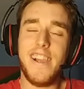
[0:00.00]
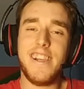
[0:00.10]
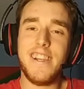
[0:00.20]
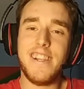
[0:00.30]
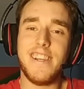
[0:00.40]

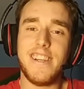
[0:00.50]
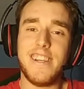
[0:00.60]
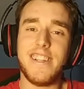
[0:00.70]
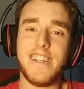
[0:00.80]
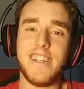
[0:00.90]
Hola,
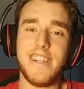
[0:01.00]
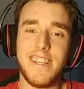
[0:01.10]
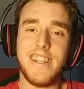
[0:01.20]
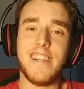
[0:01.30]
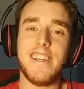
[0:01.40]
Rodo, ¿qué
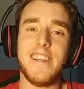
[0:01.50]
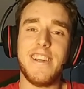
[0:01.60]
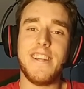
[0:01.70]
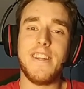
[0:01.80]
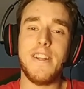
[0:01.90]
tal? ¿Cómo estás?
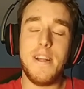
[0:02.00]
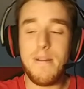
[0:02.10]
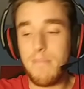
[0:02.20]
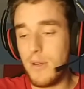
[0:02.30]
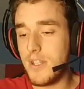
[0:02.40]

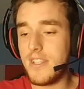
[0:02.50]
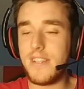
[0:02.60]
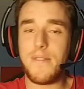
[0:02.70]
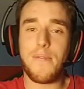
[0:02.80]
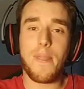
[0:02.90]
Pues
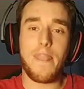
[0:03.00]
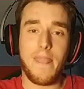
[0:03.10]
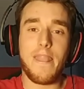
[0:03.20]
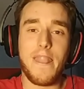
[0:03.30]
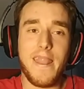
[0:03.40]
Un
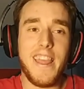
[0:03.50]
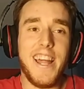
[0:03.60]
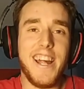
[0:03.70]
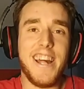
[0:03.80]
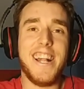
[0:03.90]
gran, saludo
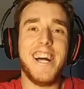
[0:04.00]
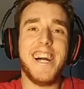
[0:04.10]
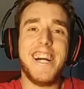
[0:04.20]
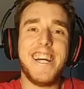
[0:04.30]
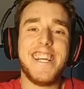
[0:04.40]
por estar
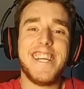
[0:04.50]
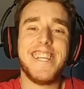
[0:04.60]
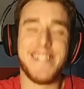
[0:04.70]
aquí, ¿eh?